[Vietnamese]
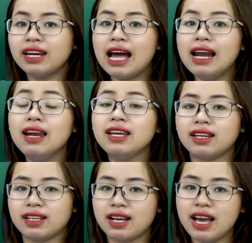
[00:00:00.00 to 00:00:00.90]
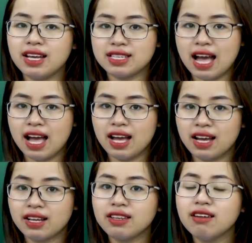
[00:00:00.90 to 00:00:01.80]
đã liệt kê ra
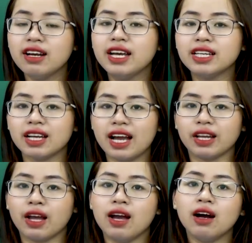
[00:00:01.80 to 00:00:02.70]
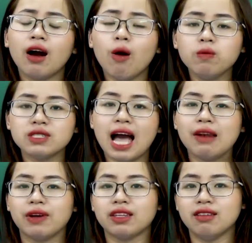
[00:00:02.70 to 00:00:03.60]
những hình ảnh, không
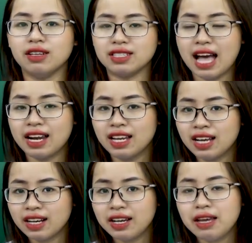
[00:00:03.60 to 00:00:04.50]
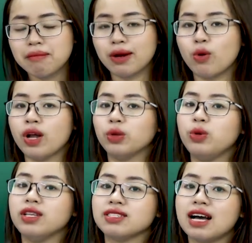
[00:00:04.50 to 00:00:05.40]
gian và thời gian khi mà đoàn
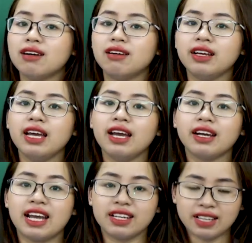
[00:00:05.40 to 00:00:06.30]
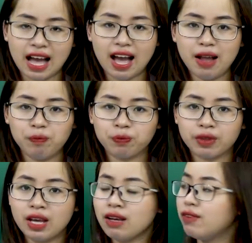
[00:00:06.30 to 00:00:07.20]
thuyền ra khơi đánh cá.
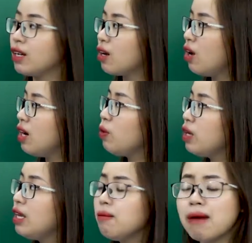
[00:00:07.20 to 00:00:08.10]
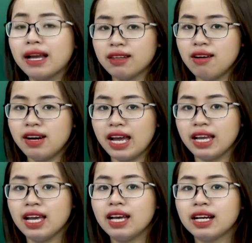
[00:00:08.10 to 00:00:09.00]
Và các con lưu ý bài thơ
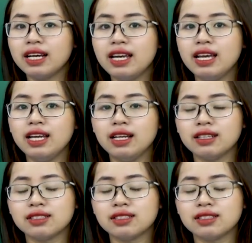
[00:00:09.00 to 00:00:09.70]
này khi